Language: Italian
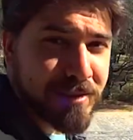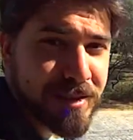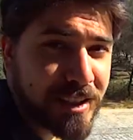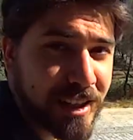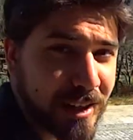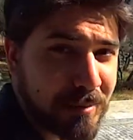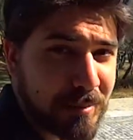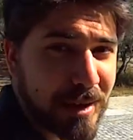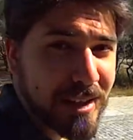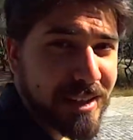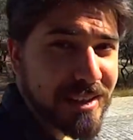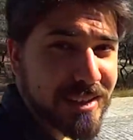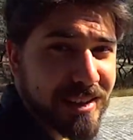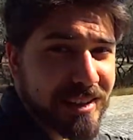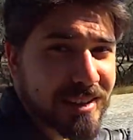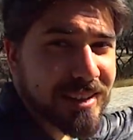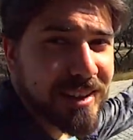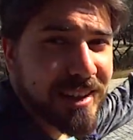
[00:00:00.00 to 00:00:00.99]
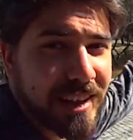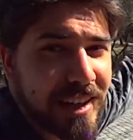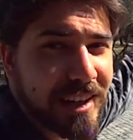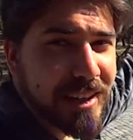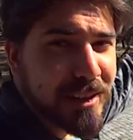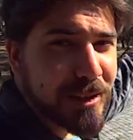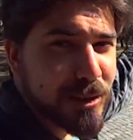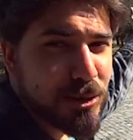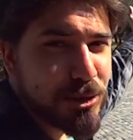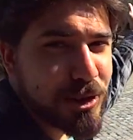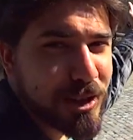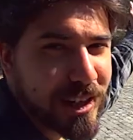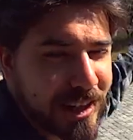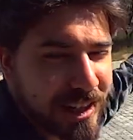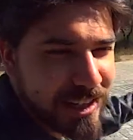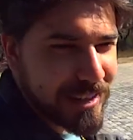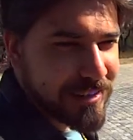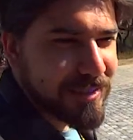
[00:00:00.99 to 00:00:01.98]
finalmente eccoci
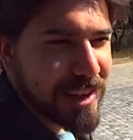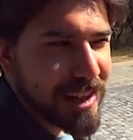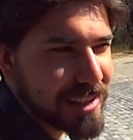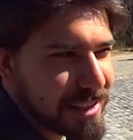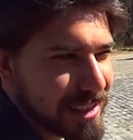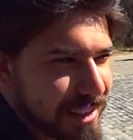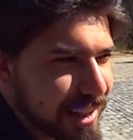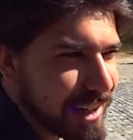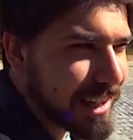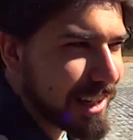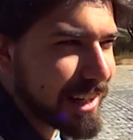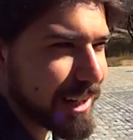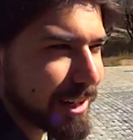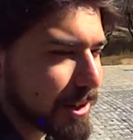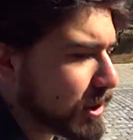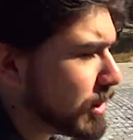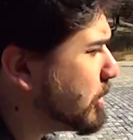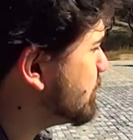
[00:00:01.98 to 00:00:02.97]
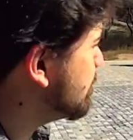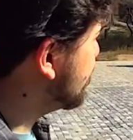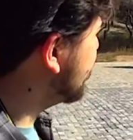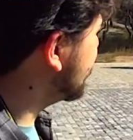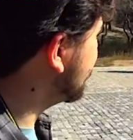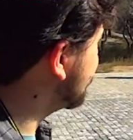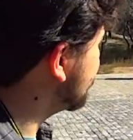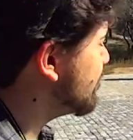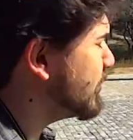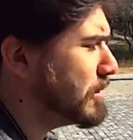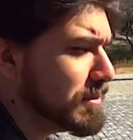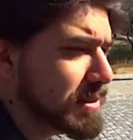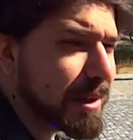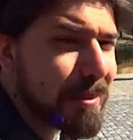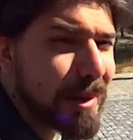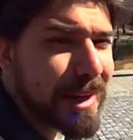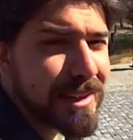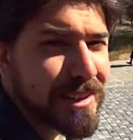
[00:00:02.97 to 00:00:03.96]
arrivati all'Acropoli.
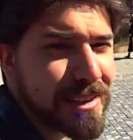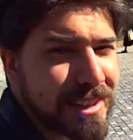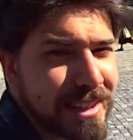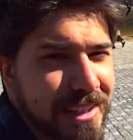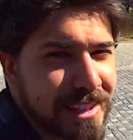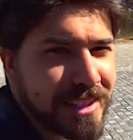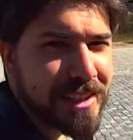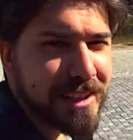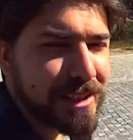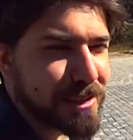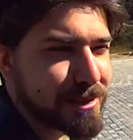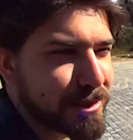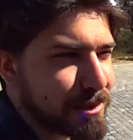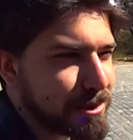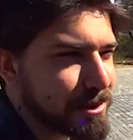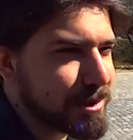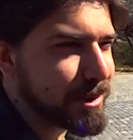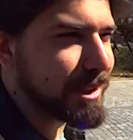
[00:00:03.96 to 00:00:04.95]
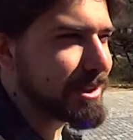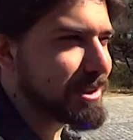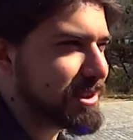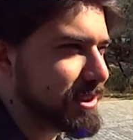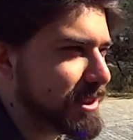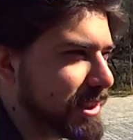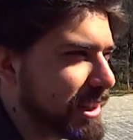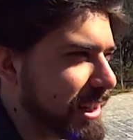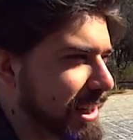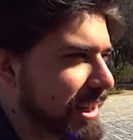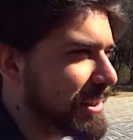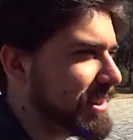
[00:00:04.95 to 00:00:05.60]
Ovviamente in ristrutturazione anche